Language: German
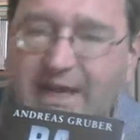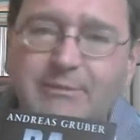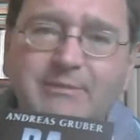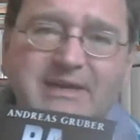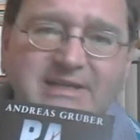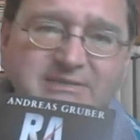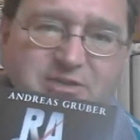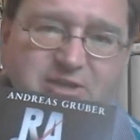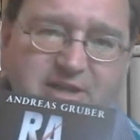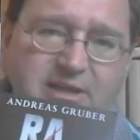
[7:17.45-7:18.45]
Aber man kann es
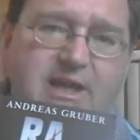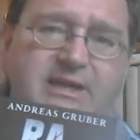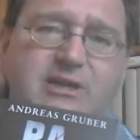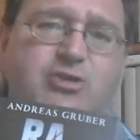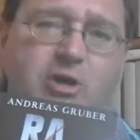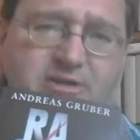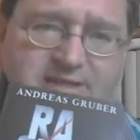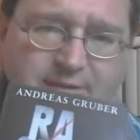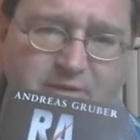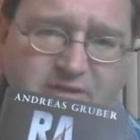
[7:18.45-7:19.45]
verstehen, ihre Tochter
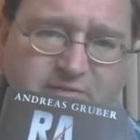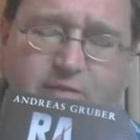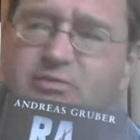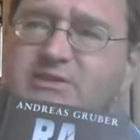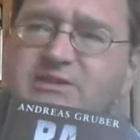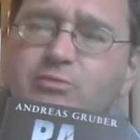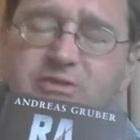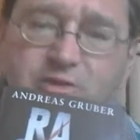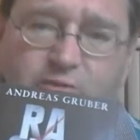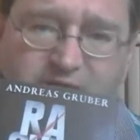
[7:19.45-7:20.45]
ist ermordet worden und sie
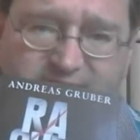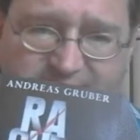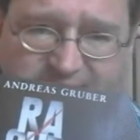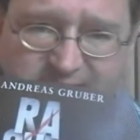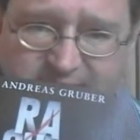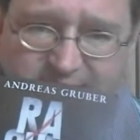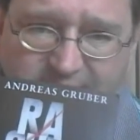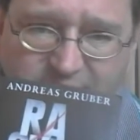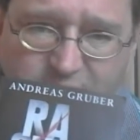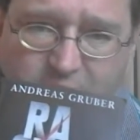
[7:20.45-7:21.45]
sucht die jüngere
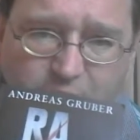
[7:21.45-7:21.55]
16-jährige